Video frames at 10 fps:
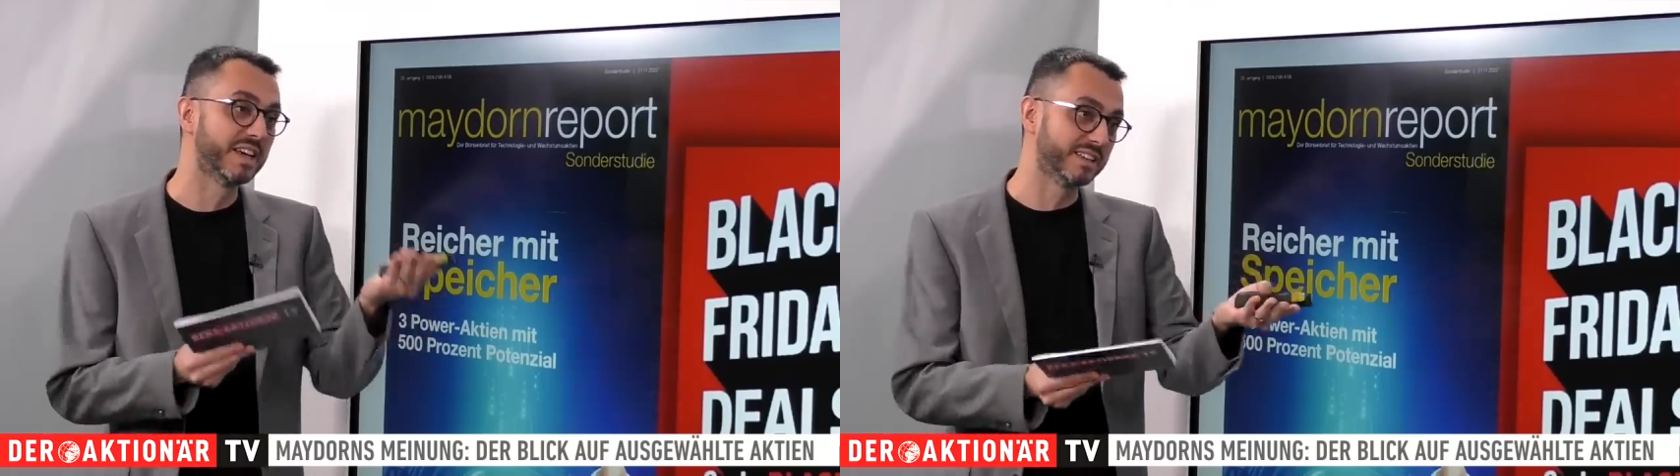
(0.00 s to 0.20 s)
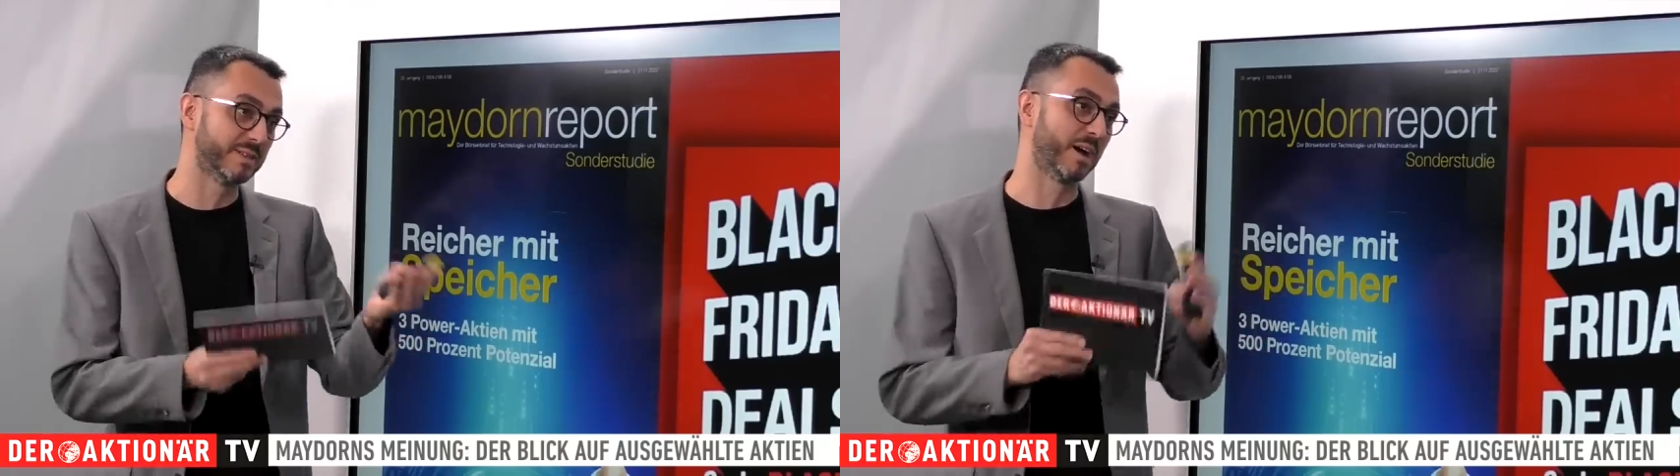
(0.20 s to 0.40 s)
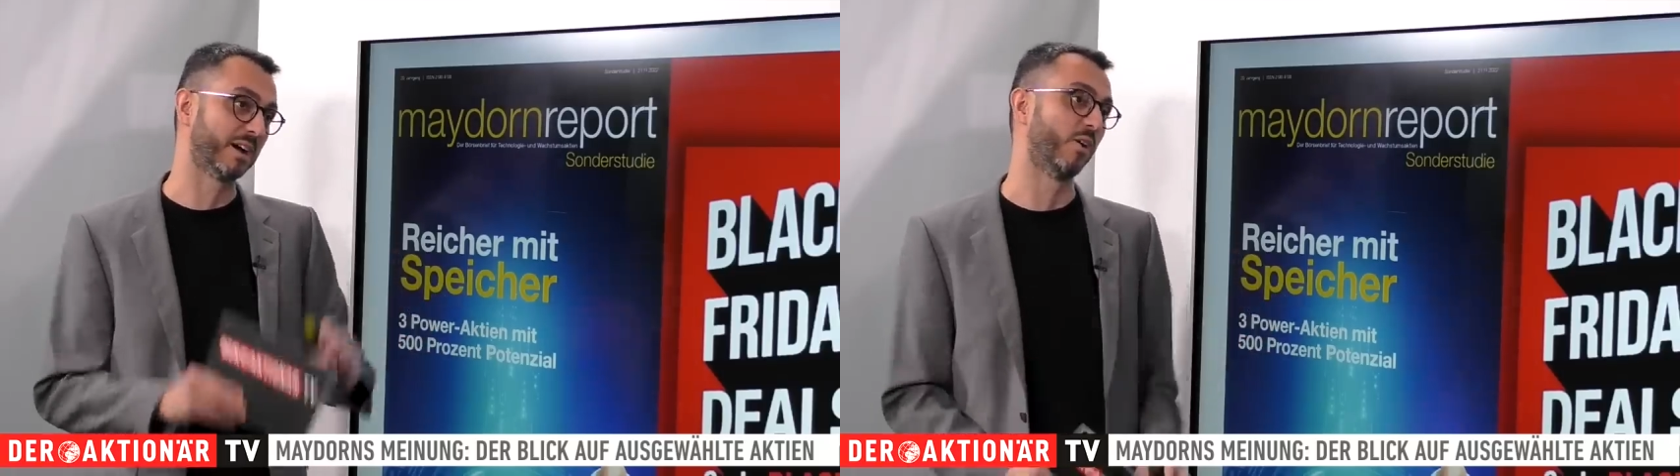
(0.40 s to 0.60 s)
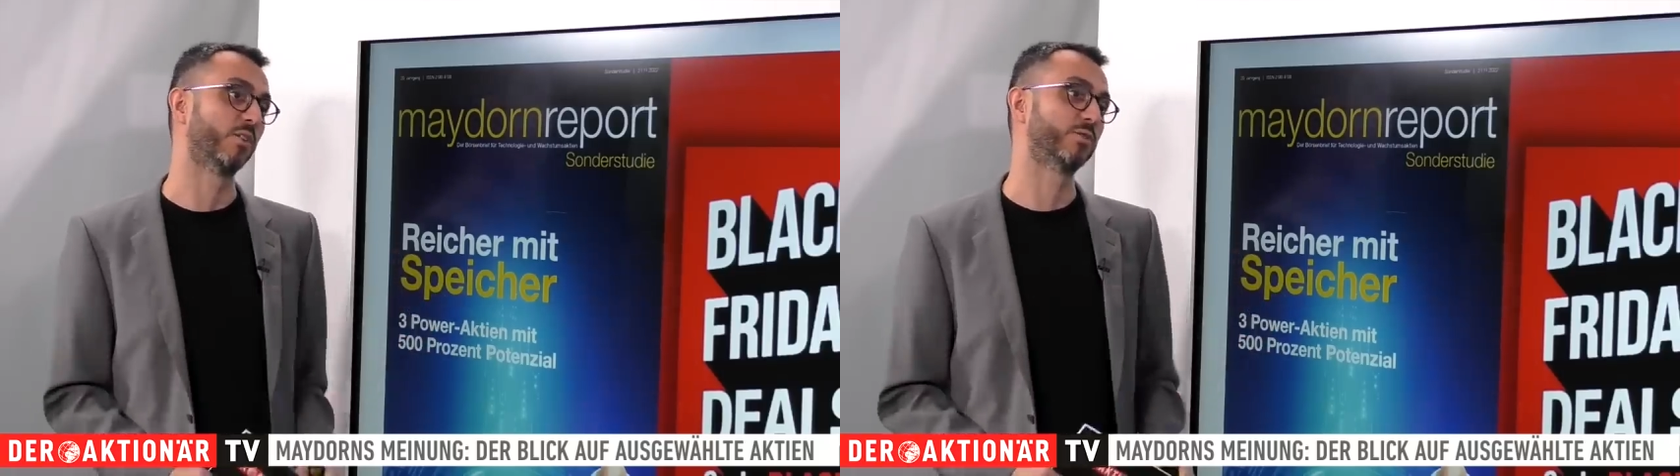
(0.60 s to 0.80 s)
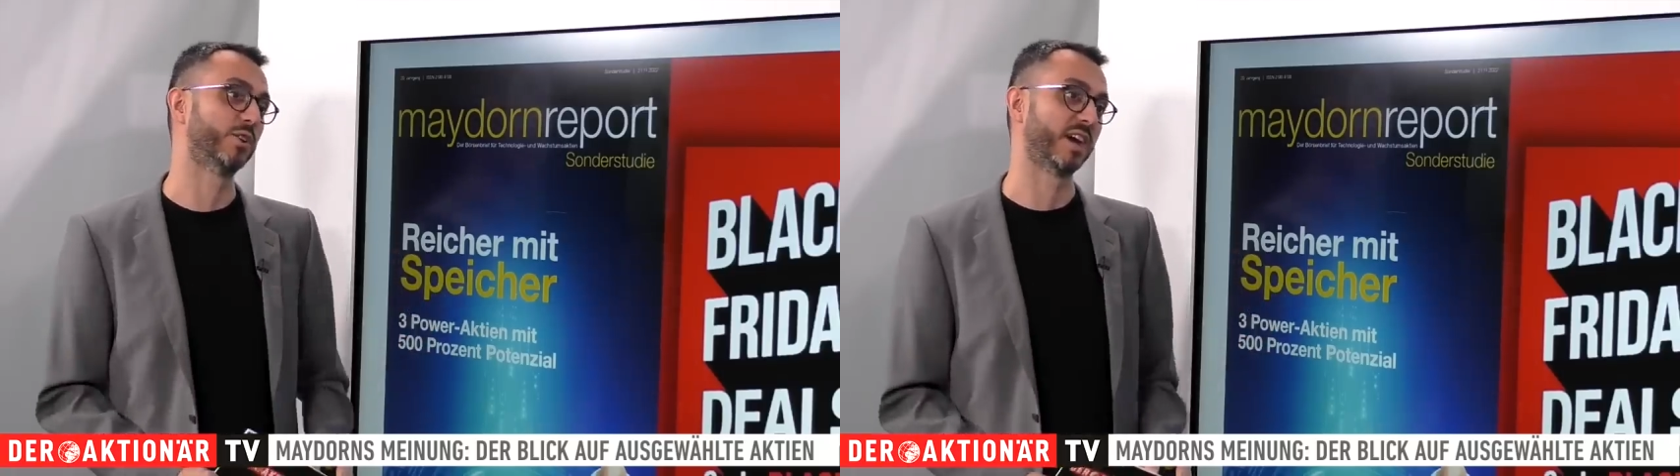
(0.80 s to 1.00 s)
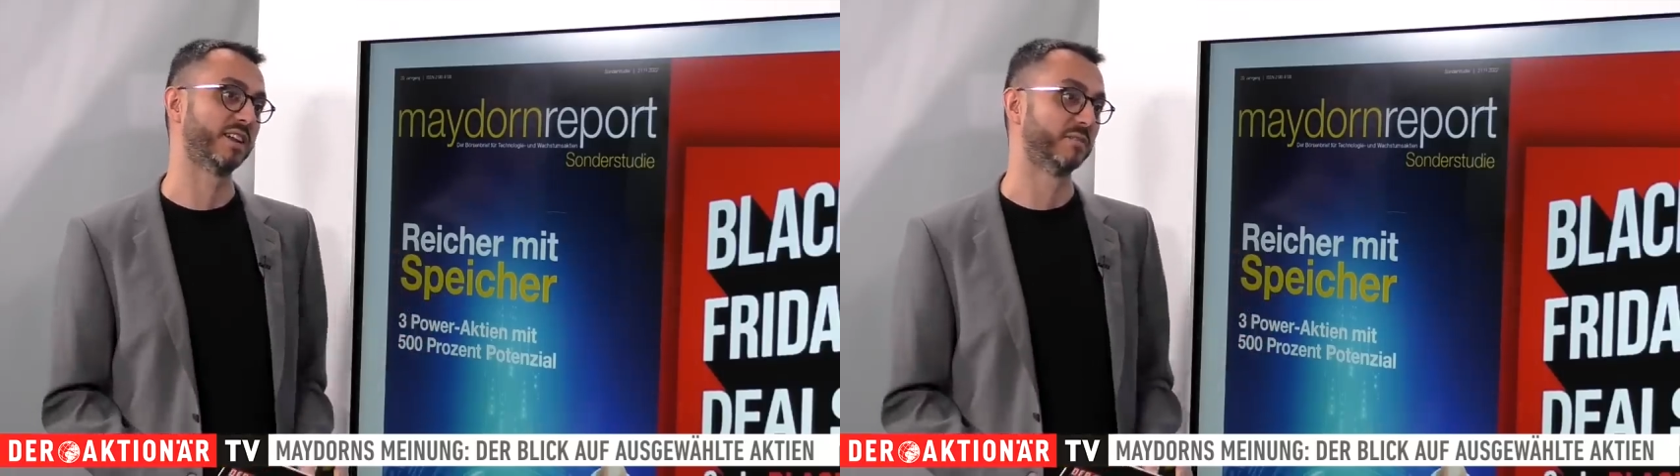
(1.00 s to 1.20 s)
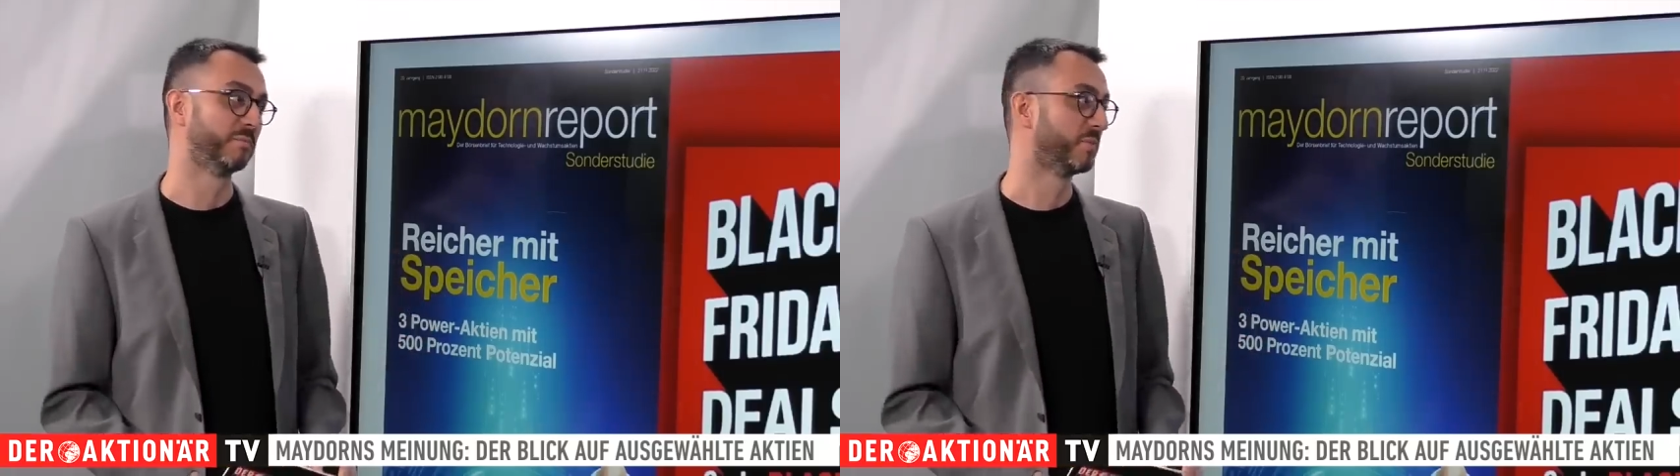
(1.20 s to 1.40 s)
demnach auch für deinen.